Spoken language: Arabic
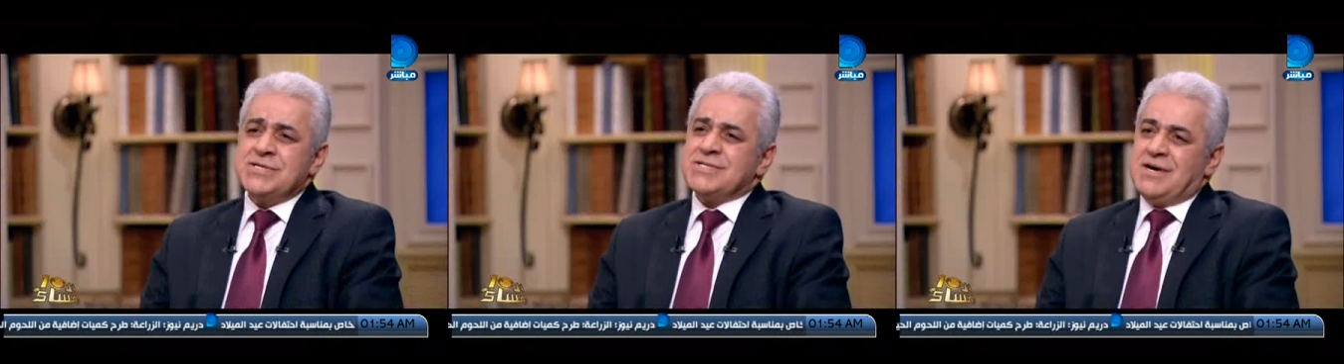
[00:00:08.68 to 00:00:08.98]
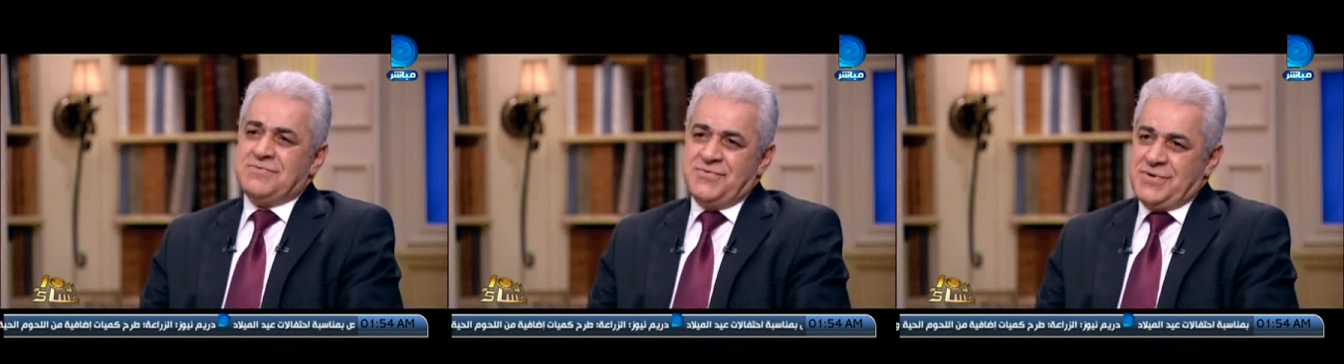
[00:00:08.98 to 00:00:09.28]

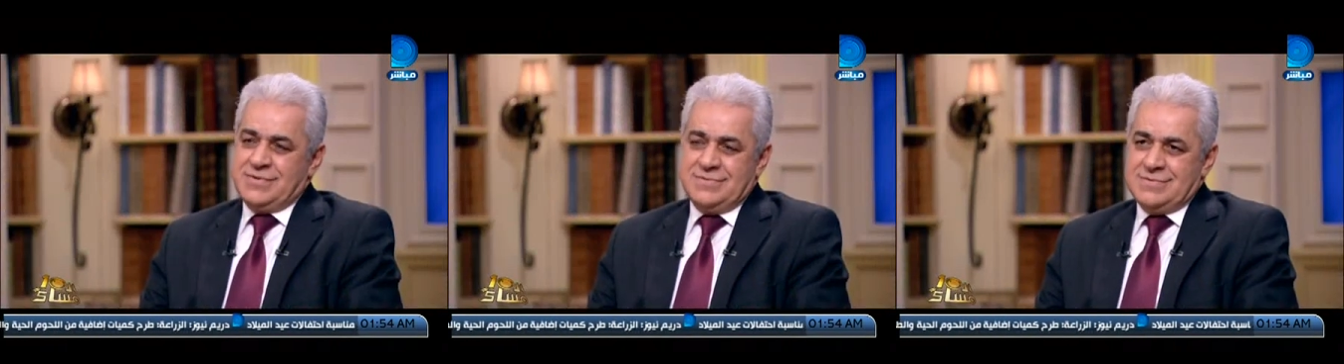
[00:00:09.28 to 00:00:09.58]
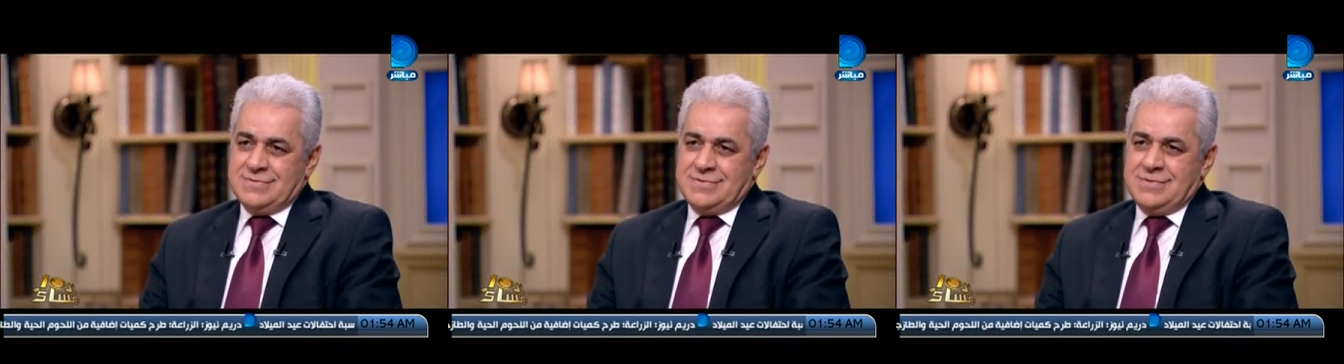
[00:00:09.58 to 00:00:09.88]
انصاف
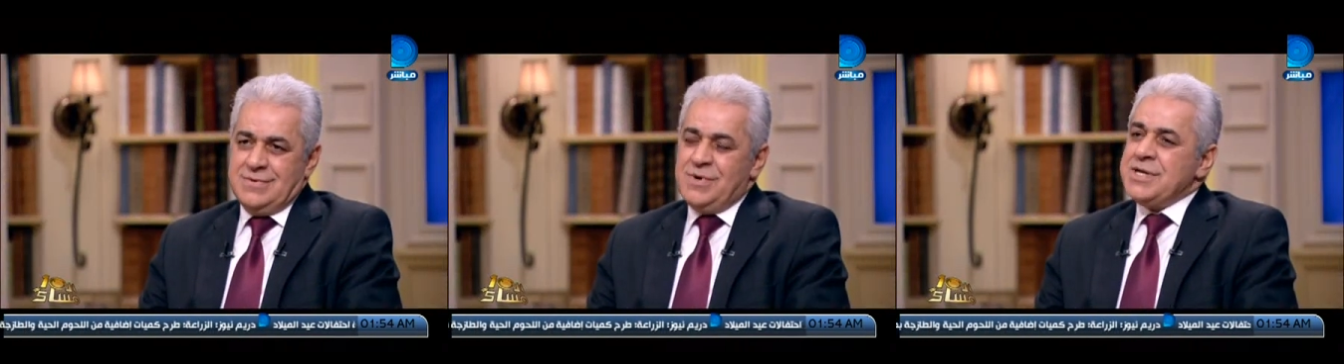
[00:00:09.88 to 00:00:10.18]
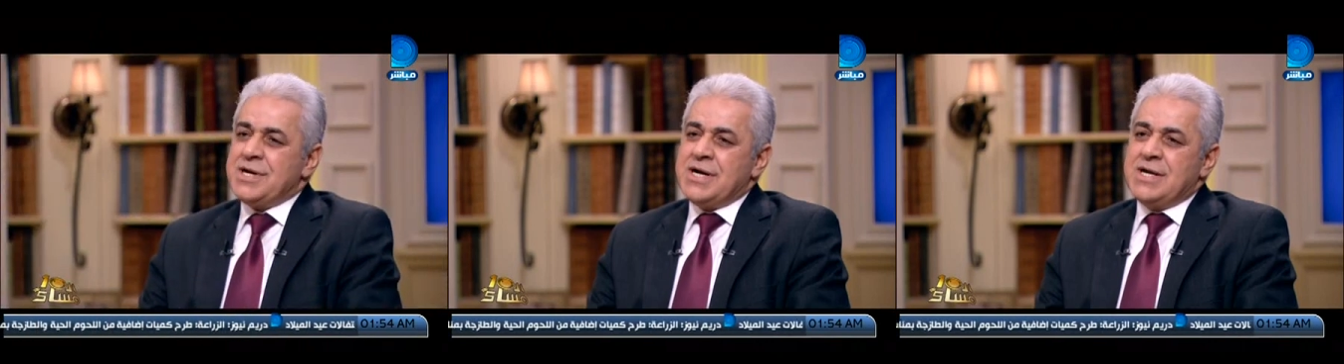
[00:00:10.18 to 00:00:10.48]

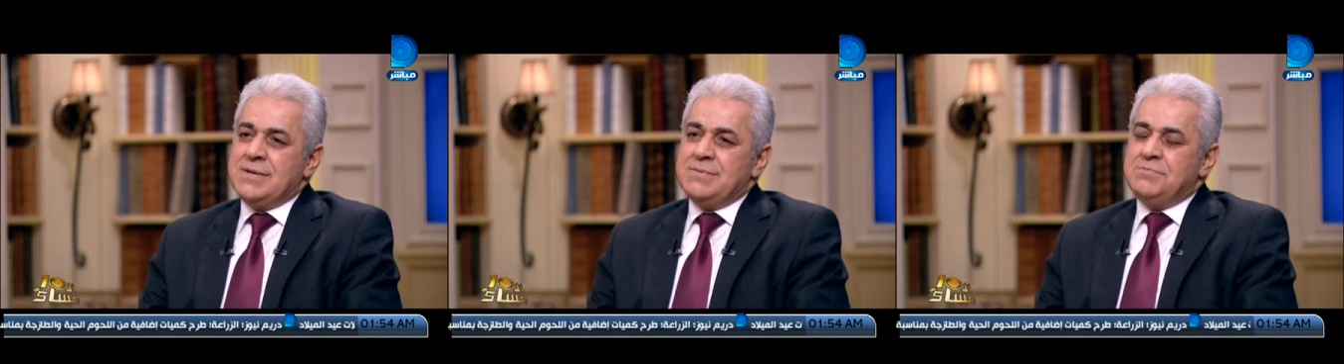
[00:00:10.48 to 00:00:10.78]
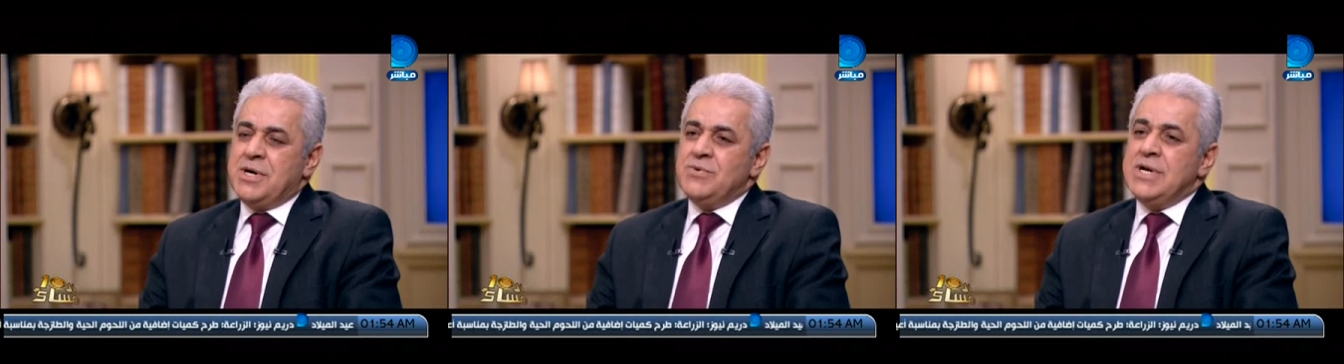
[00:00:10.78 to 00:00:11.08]
وانا راجل
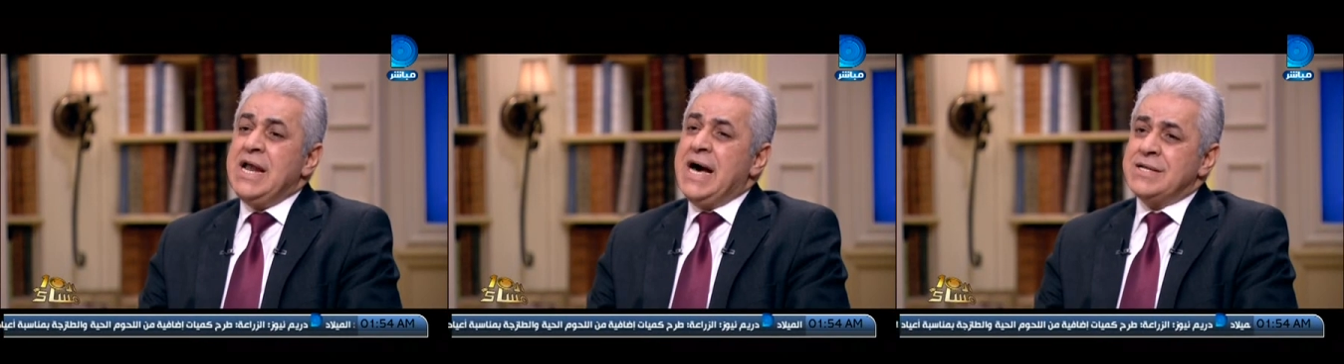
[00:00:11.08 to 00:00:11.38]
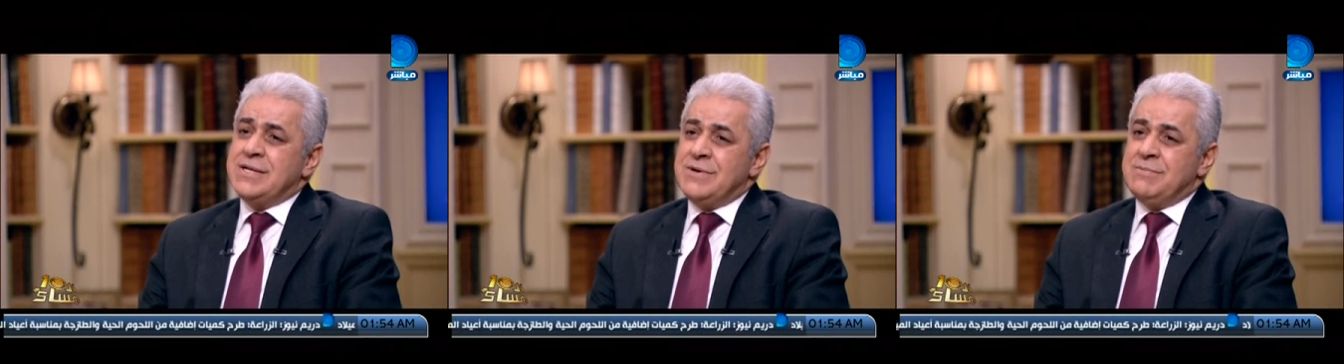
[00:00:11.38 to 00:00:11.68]
بقول
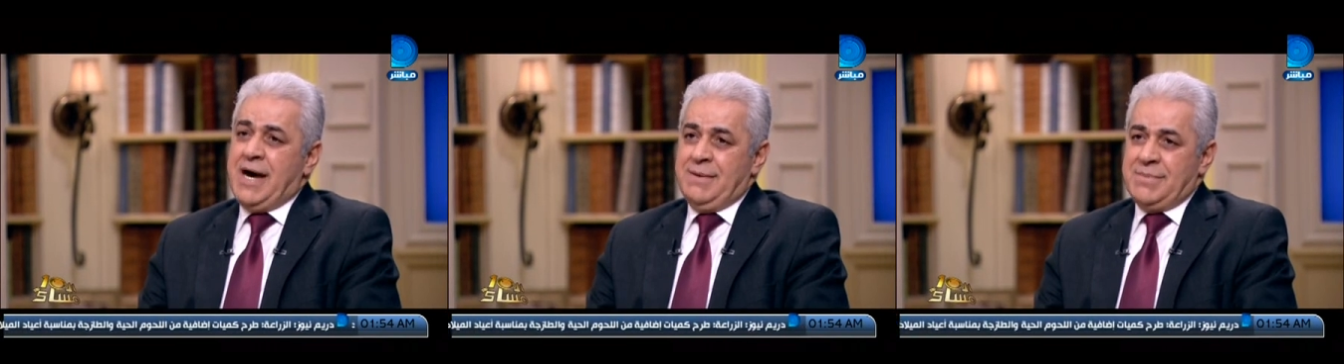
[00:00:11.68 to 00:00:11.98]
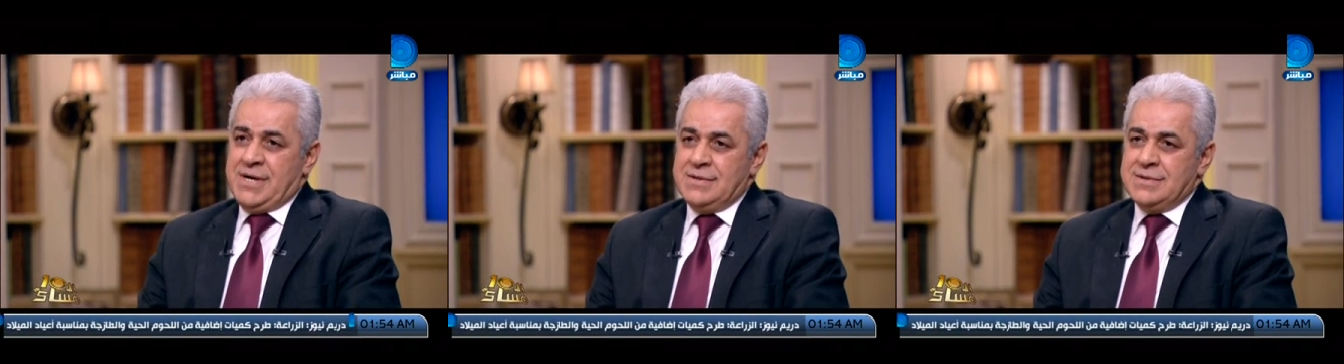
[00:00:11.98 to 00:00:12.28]
العدل والمحبه